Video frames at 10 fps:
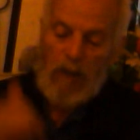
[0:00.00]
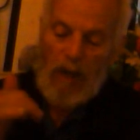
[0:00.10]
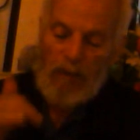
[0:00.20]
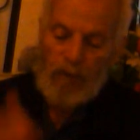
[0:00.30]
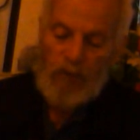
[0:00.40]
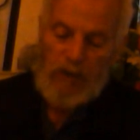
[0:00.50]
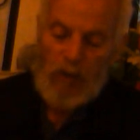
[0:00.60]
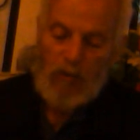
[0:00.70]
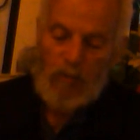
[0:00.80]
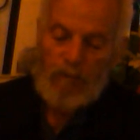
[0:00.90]

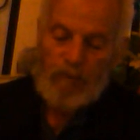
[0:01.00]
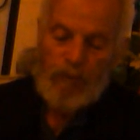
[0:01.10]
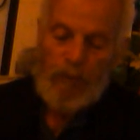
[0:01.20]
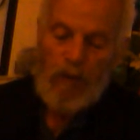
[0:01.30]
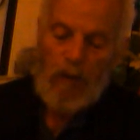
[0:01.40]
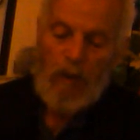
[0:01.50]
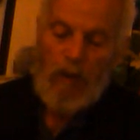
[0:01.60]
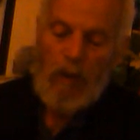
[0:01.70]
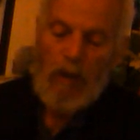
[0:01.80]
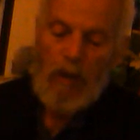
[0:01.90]
أنفسكم
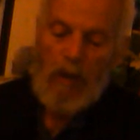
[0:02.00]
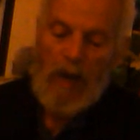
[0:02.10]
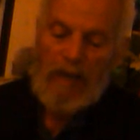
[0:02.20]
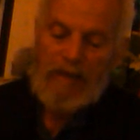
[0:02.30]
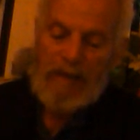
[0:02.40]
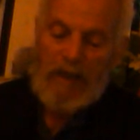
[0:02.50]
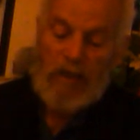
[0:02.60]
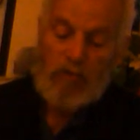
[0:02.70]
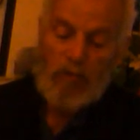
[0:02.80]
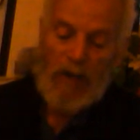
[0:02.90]

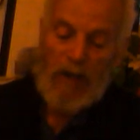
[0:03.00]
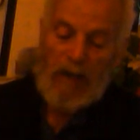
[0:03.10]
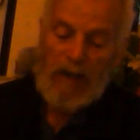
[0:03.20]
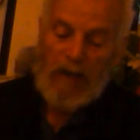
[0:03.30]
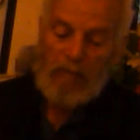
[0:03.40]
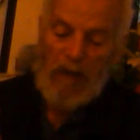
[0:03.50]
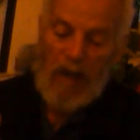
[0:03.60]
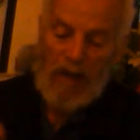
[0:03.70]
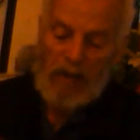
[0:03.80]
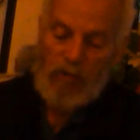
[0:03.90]
عزيز عليه ما
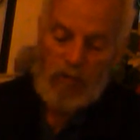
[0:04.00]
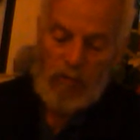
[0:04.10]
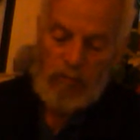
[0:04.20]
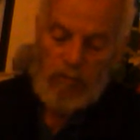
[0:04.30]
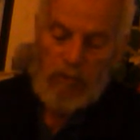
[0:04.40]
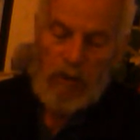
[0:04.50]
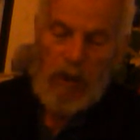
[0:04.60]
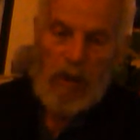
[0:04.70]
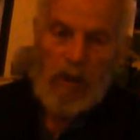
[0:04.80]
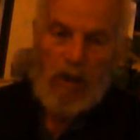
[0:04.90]
عنتم
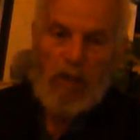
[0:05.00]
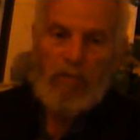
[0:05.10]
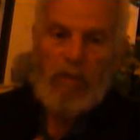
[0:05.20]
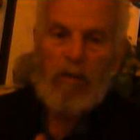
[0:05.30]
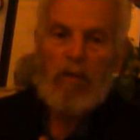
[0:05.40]
يعني يكبر